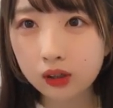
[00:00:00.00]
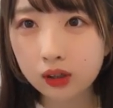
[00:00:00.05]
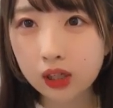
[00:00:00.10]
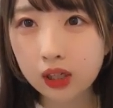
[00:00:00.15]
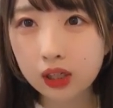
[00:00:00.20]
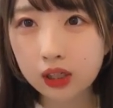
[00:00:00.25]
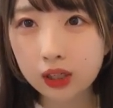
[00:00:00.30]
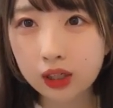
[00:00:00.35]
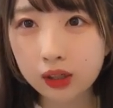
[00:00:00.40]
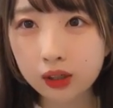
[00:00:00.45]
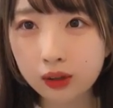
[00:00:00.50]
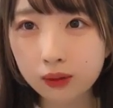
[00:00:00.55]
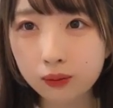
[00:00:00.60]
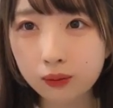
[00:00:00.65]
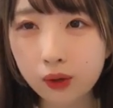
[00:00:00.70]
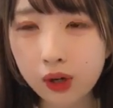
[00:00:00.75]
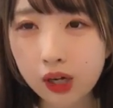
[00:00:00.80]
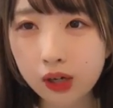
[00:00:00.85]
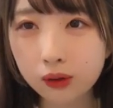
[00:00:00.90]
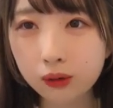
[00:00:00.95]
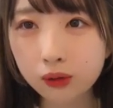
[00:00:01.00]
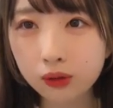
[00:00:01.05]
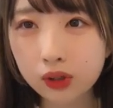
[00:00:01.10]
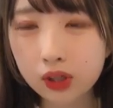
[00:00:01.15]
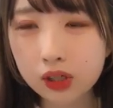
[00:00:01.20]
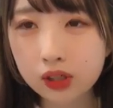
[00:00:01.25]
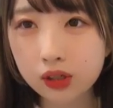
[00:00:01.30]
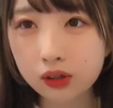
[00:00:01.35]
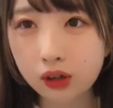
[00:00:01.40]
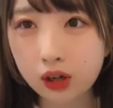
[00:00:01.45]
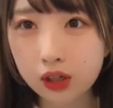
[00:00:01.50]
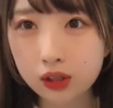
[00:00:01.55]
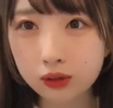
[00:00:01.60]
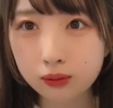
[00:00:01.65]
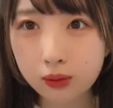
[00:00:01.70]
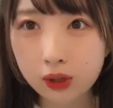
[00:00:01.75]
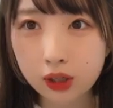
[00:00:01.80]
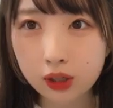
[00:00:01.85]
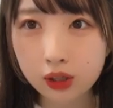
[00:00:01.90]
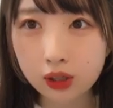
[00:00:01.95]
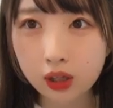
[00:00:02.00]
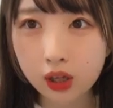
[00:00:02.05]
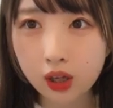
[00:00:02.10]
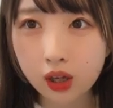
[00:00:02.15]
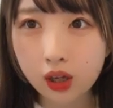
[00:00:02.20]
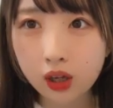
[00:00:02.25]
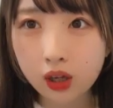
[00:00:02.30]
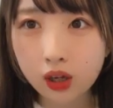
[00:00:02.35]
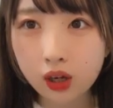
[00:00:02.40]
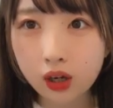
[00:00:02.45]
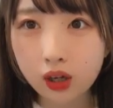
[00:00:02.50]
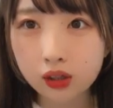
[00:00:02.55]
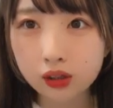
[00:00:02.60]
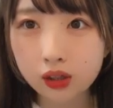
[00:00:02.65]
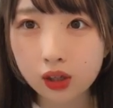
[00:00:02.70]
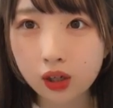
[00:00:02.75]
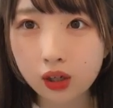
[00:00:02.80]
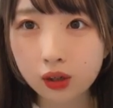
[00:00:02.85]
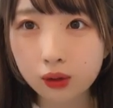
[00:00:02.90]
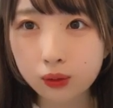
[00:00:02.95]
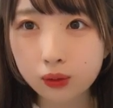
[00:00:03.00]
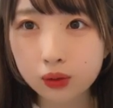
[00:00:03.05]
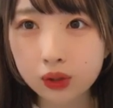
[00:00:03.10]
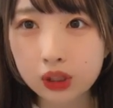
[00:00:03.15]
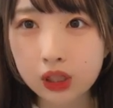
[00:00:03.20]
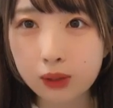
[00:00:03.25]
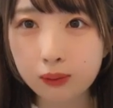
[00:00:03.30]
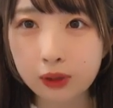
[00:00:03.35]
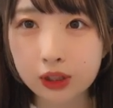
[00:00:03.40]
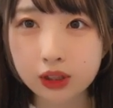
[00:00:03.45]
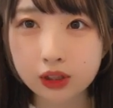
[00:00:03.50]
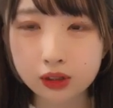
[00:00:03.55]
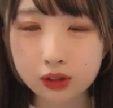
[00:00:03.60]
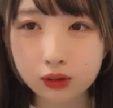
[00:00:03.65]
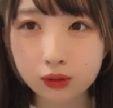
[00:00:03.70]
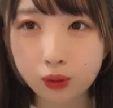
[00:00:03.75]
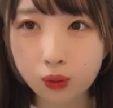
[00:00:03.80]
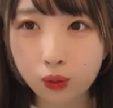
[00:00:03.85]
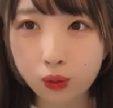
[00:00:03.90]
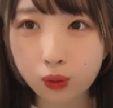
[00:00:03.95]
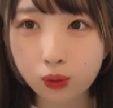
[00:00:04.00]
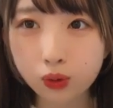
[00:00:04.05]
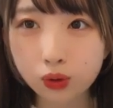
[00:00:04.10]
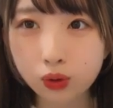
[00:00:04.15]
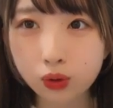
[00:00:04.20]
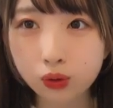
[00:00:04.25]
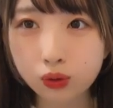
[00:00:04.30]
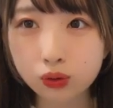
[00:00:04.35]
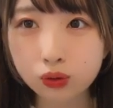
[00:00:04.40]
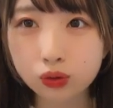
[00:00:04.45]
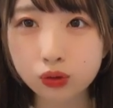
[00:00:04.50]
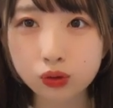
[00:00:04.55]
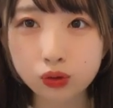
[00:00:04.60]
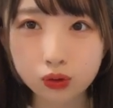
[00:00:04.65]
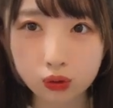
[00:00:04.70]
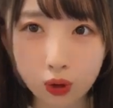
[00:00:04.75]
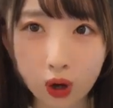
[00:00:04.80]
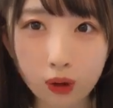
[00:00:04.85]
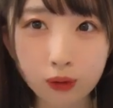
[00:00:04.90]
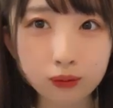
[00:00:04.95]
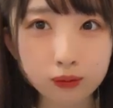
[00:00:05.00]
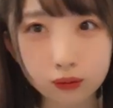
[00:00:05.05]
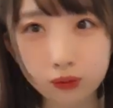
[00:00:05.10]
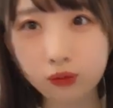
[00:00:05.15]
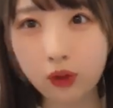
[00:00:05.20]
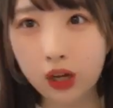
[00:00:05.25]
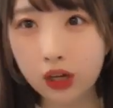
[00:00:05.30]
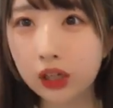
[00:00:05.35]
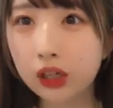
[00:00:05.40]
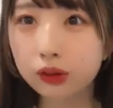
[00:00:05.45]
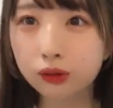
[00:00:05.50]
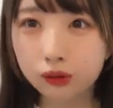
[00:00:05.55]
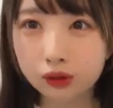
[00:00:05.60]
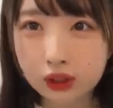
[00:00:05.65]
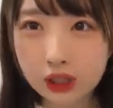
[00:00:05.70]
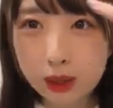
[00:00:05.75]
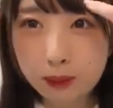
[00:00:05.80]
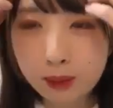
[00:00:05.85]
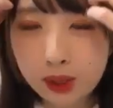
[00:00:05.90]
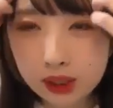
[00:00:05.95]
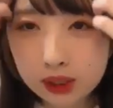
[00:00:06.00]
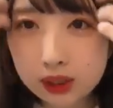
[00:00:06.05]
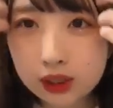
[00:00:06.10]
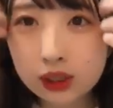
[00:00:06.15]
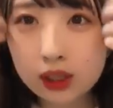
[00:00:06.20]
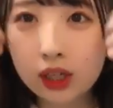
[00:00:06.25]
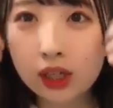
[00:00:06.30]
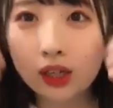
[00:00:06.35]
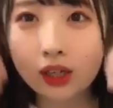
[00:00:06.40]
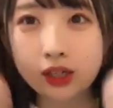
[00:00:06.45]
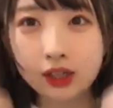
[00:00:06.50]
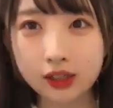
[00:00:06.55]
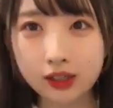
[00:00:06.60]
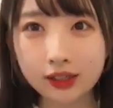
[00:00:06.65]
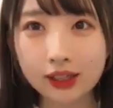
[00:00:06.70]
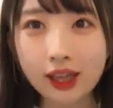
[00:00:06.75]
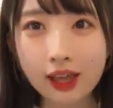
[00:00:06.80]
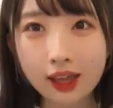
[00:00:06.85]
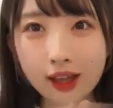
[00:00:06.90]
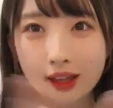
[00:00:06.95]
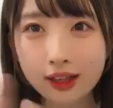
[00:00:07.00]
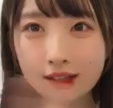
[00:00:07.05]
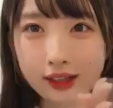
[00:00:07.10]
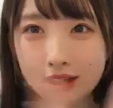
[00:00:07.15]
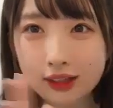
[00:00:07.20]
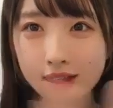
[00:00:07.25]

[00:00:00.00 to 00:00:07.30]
何まだココナさんの配信前朝干してますほよくあ、うん、ありがとうございますイエーイ